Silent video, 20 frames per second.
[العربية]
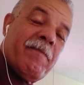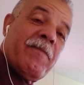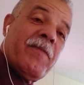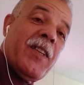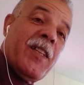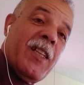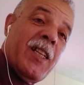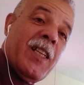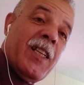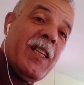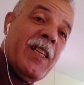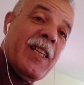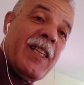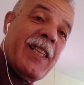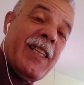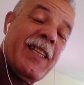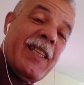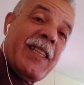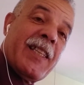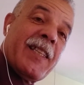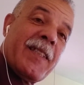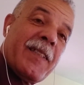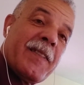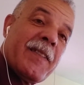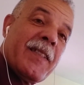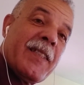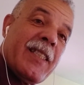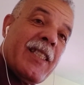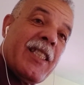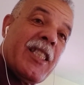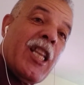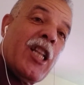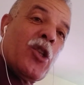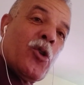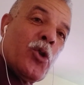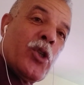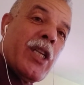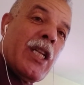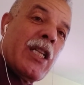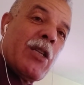فاللي
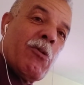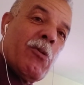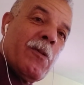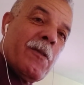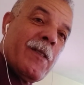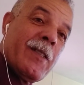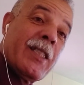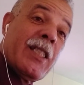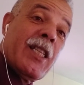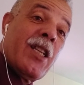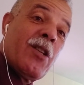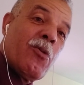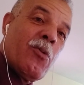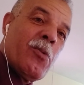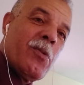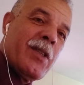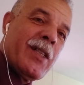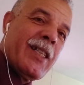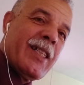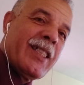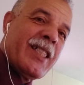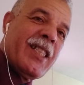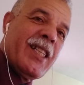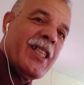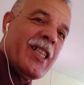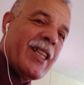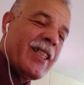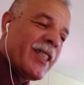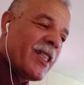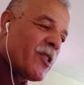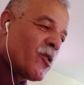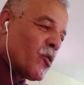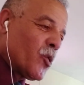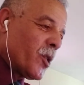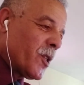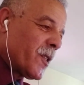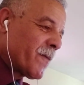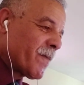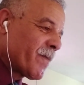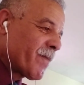سلتو سلتو سلتو هادشي اللي نقدر
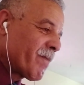نقول